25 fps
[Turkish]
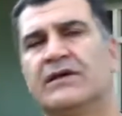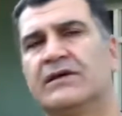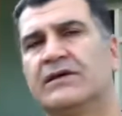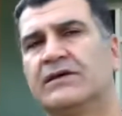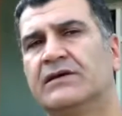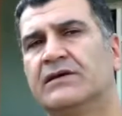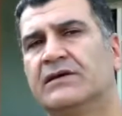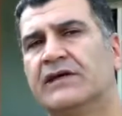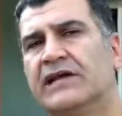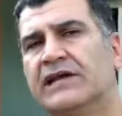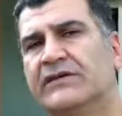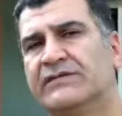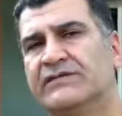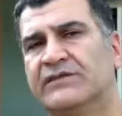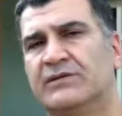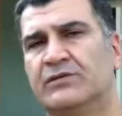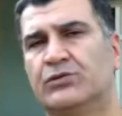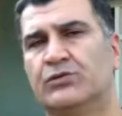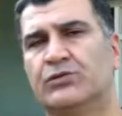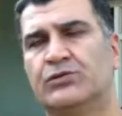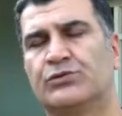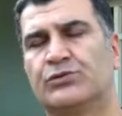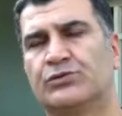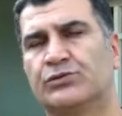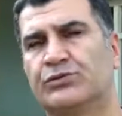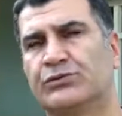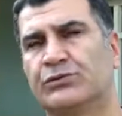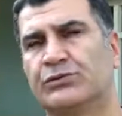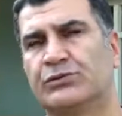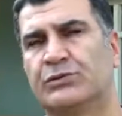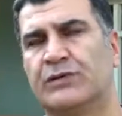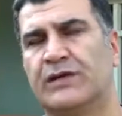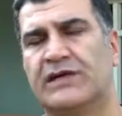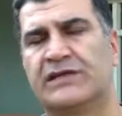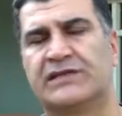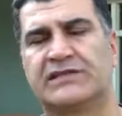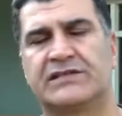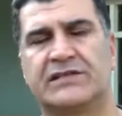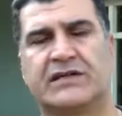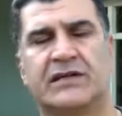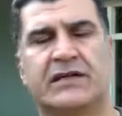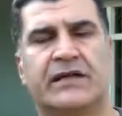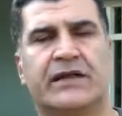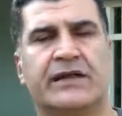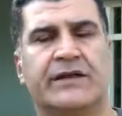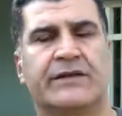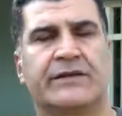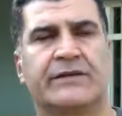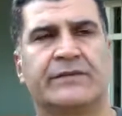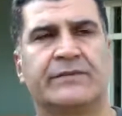e, evde bulundurduğum
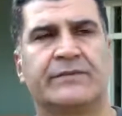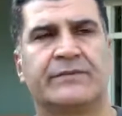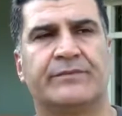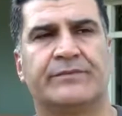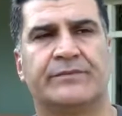eşyaların